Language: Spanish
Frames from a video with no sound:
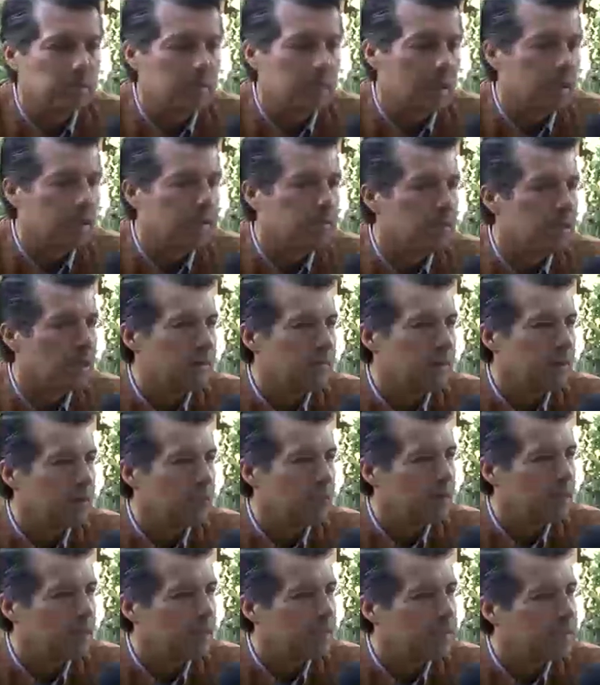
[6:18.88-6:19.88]
tenemos la
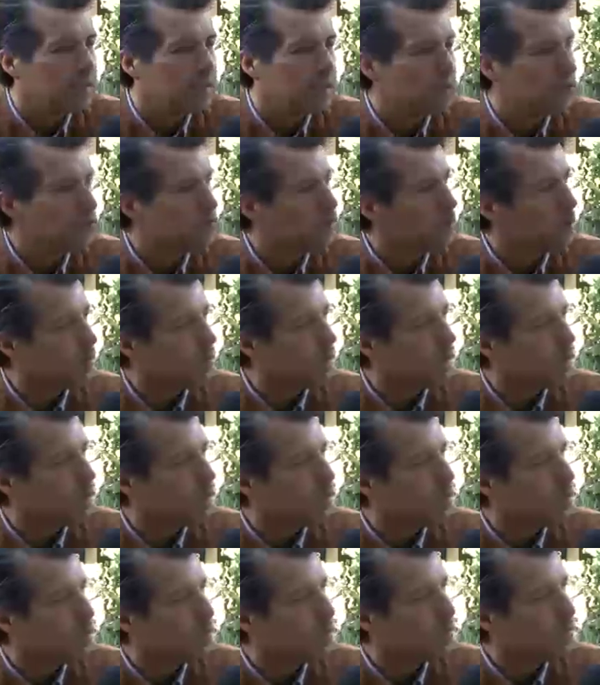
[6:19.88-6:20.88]
facultad de hacer los
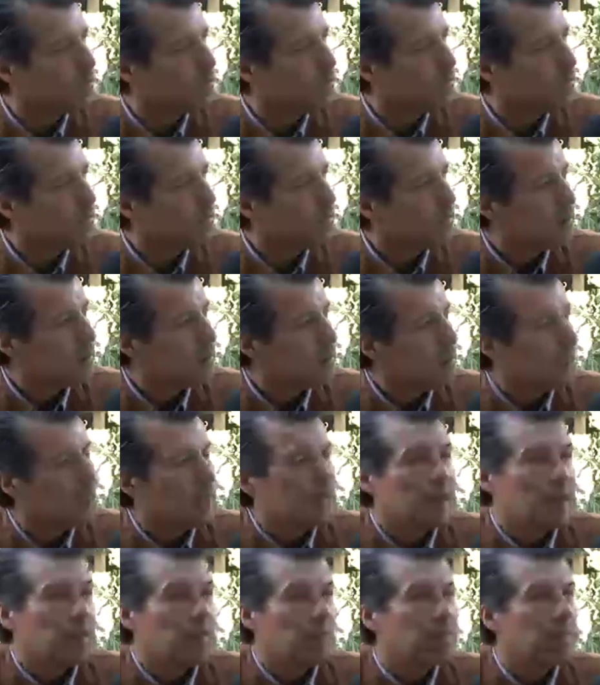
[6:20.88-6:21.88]
formatos,
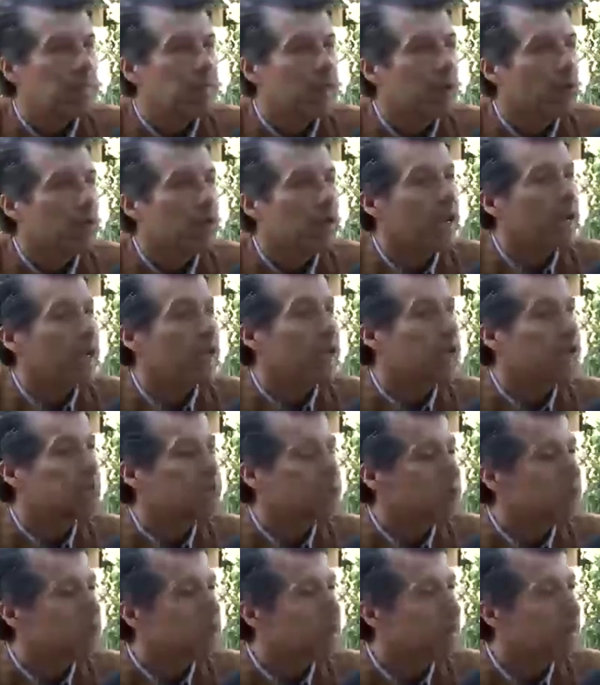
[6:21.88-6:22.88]
pero la
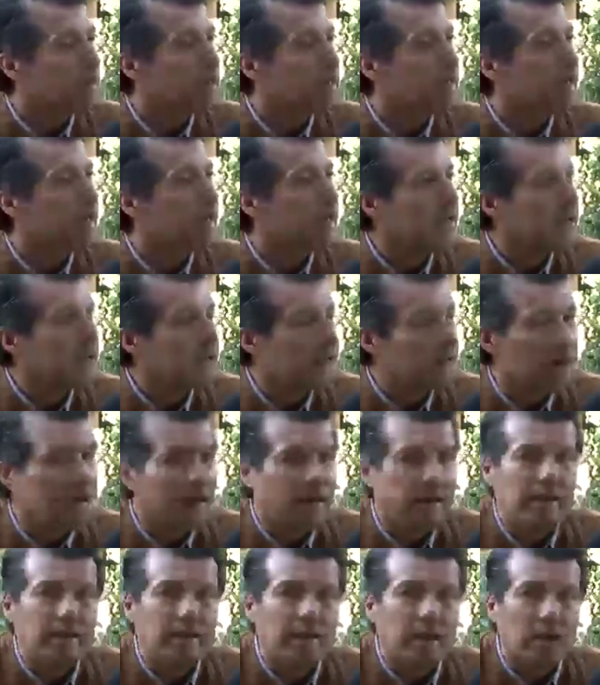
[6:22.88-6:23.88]
responsabilidad
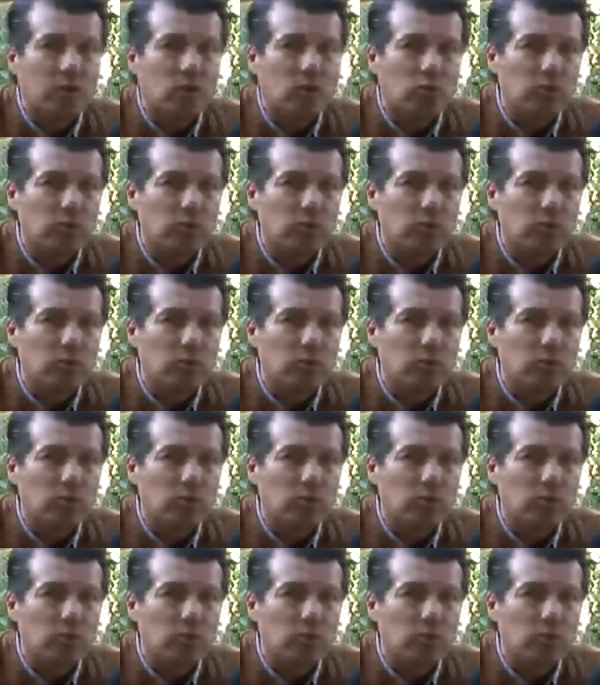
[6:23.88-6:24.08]
recae en el